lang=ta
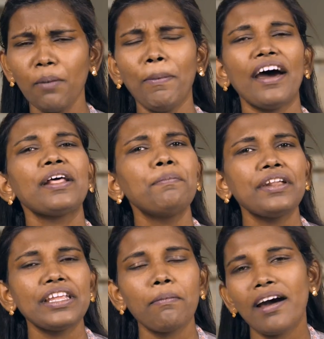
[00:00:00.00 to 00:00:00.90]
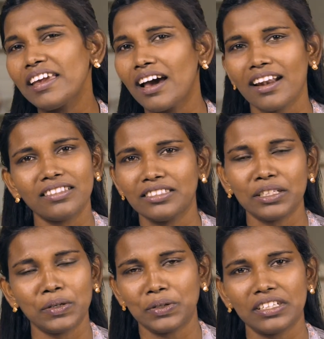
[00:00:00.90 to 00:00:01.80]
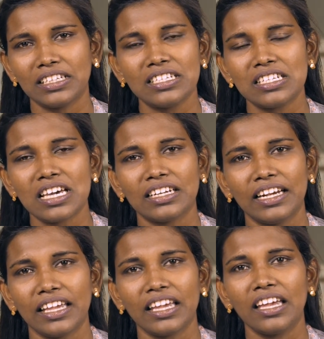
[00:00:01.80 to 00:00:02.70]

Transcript: பாரம்பரியமாய் ஆராதித்து கொண்டிருக்கின்றார்களே